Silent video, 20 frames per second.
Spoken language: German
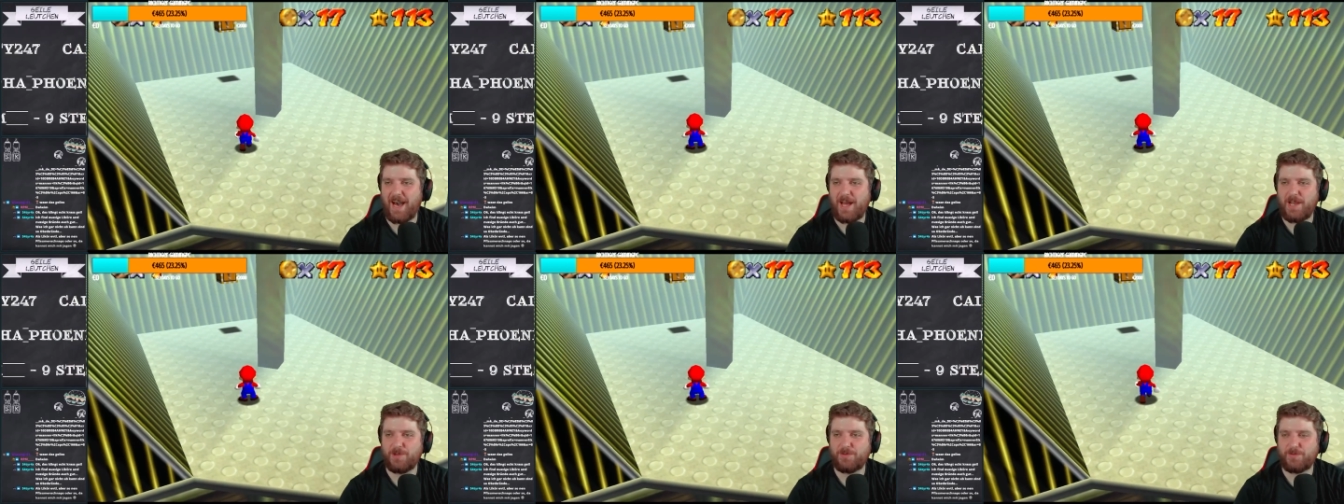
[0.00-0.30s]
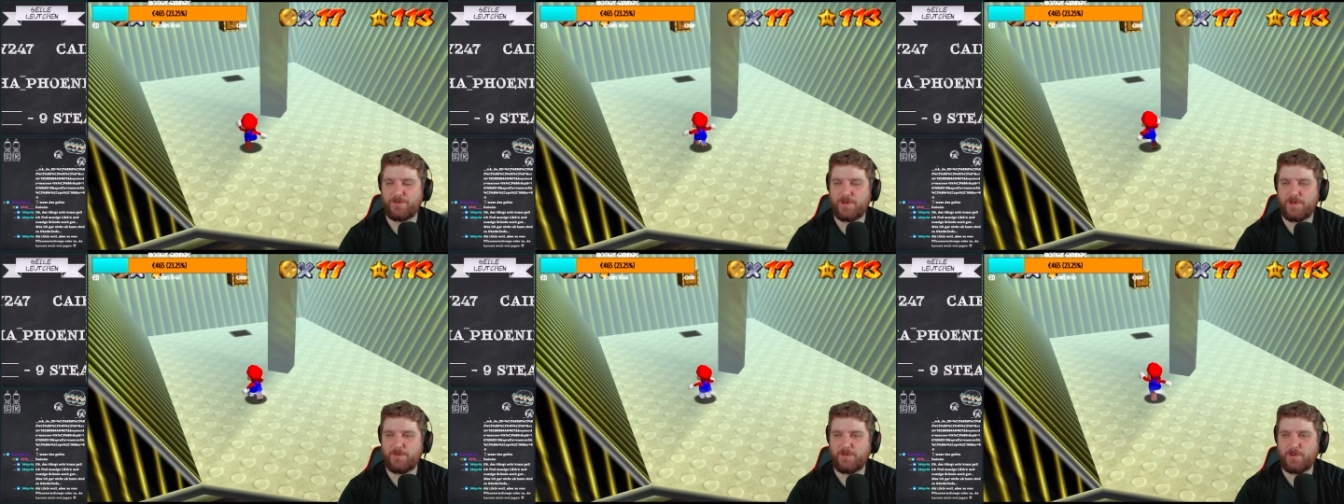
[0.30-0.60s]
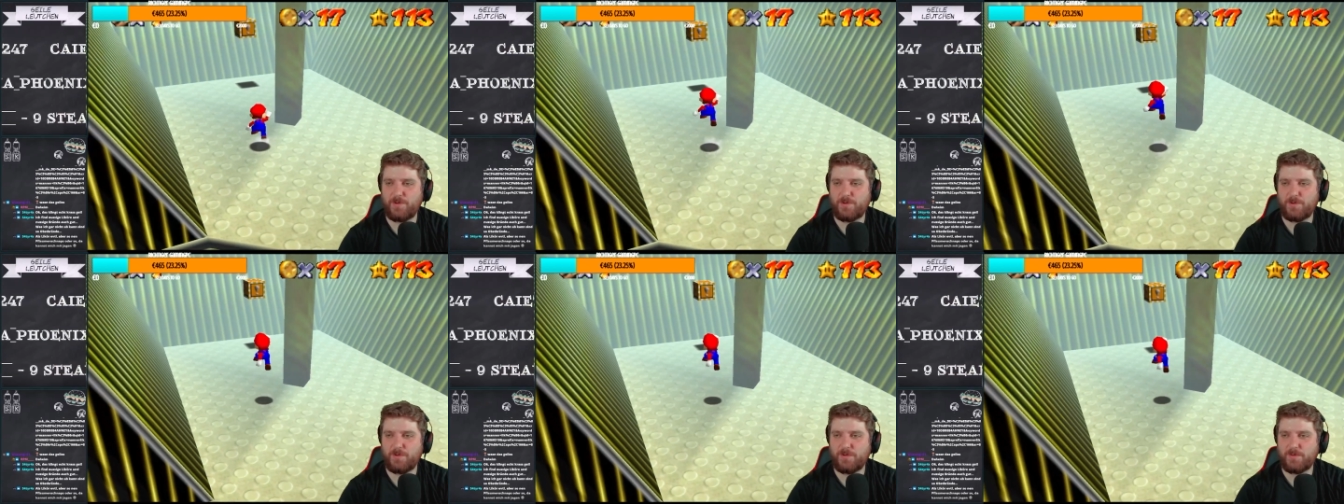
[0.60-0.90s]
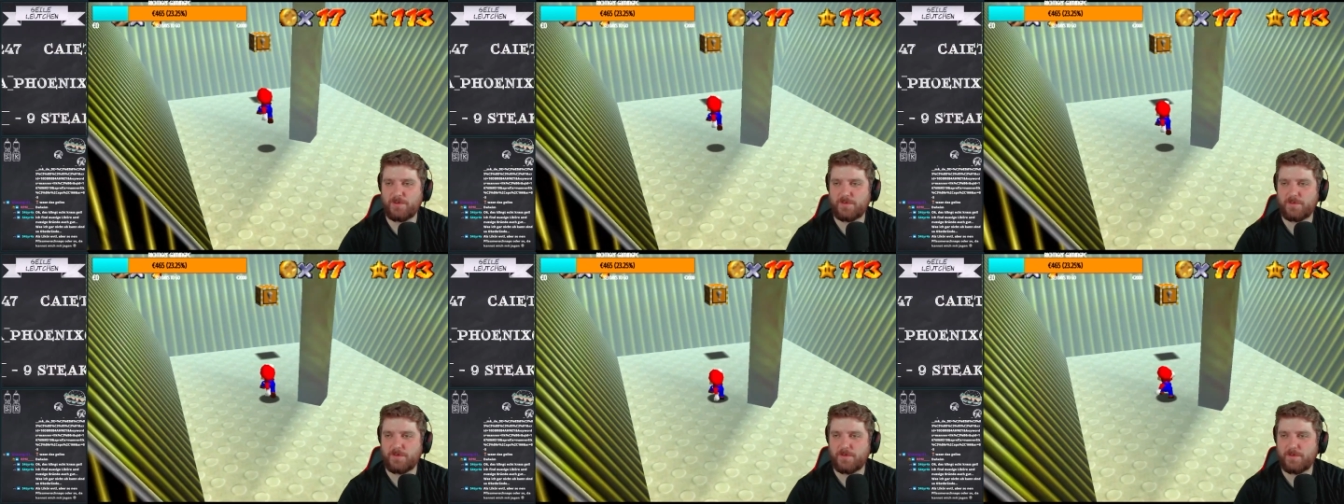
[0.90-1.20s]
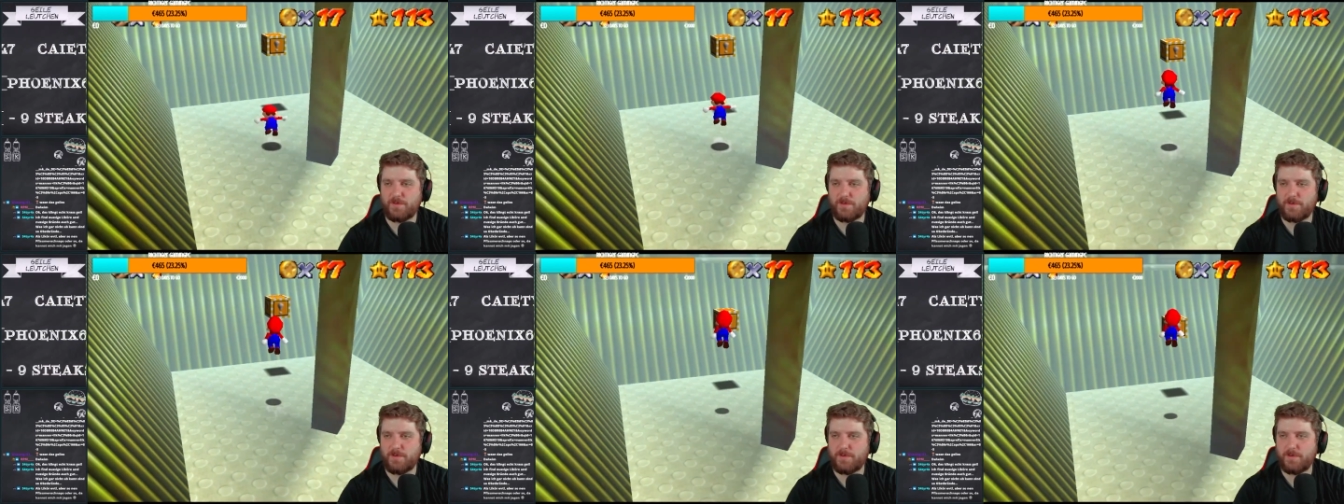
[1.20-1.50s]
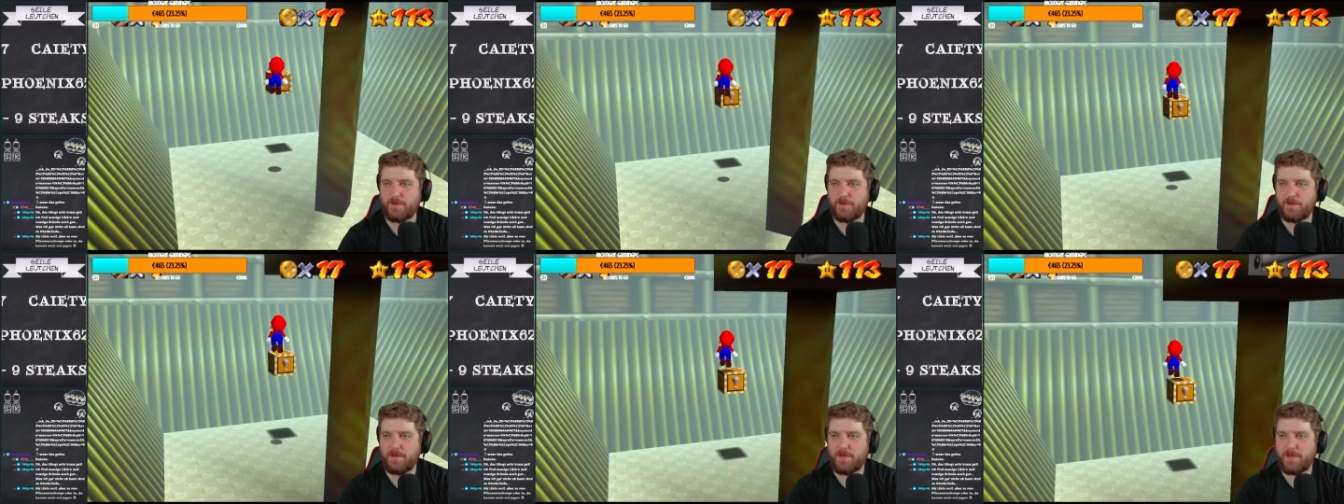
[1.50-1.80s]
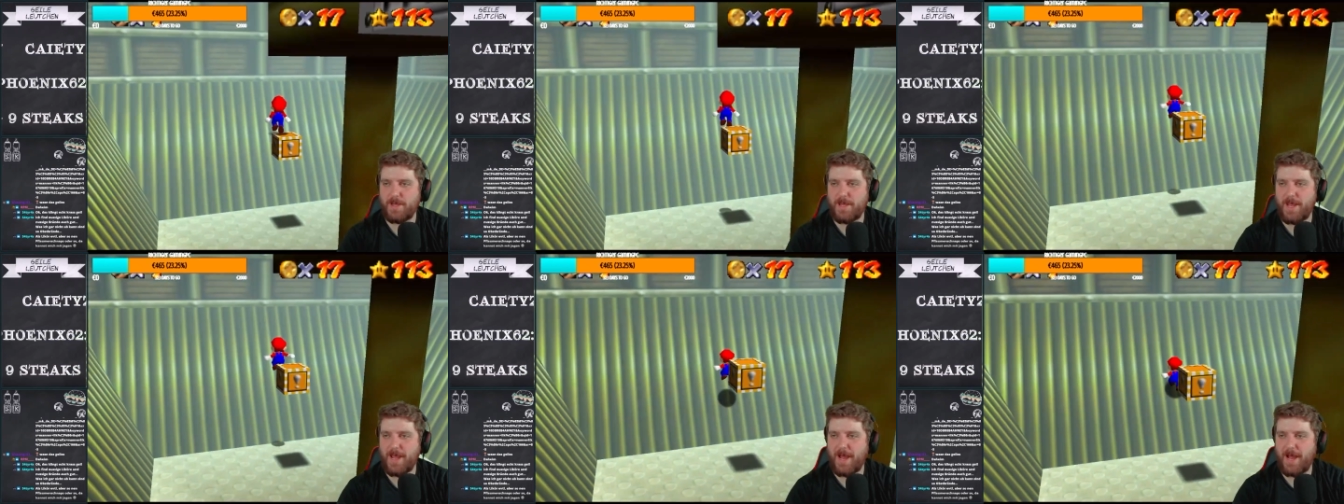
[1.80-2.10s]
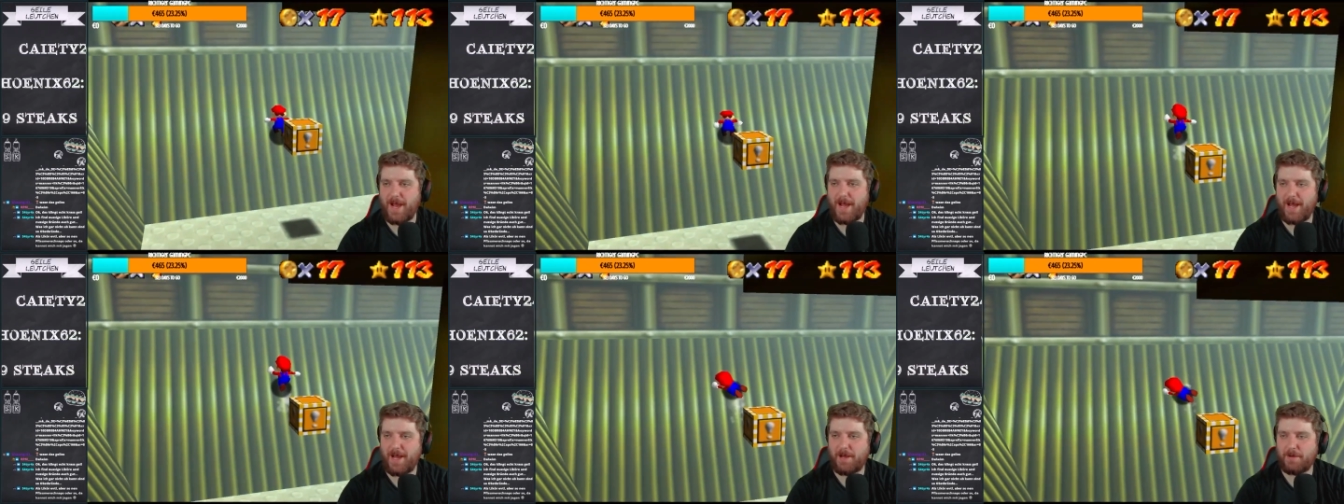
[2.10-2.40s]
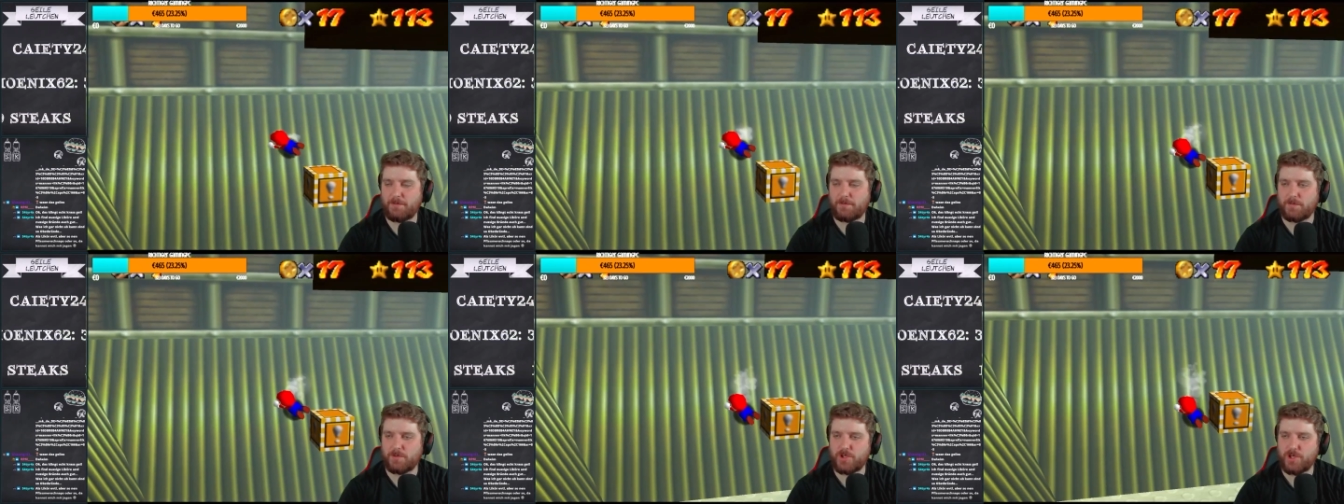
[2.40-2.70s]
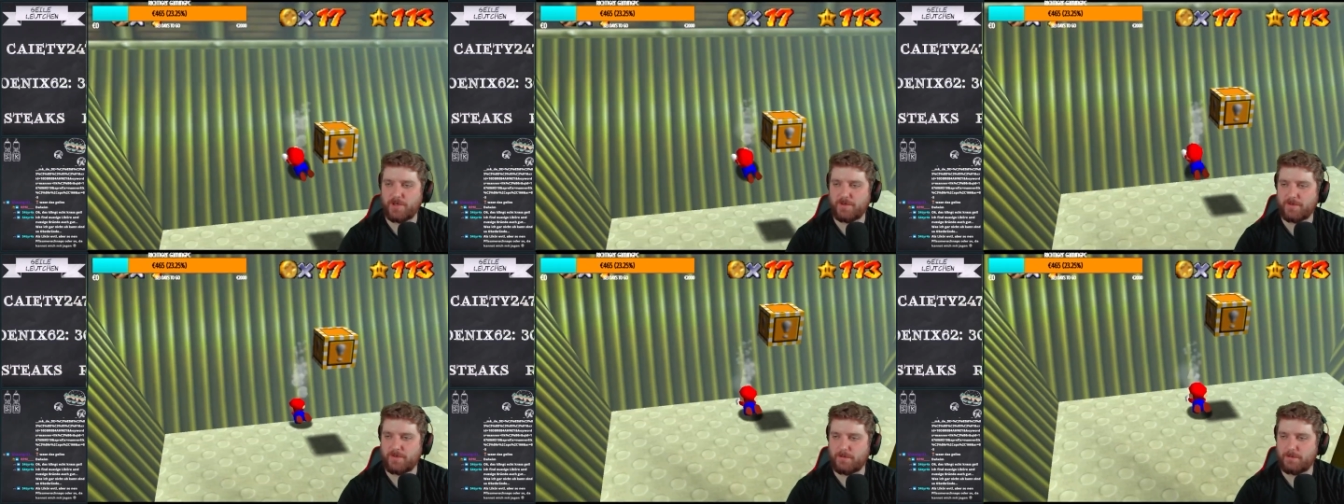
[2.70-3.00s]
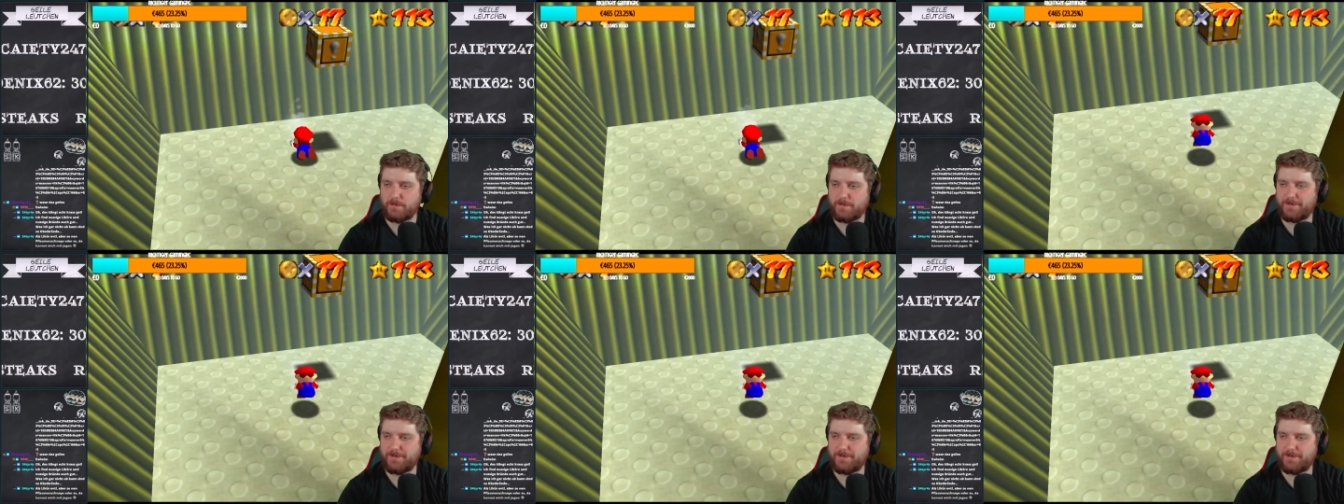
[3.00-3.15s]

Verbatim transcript: Alles für die Views. Ja. Oh, scheiße.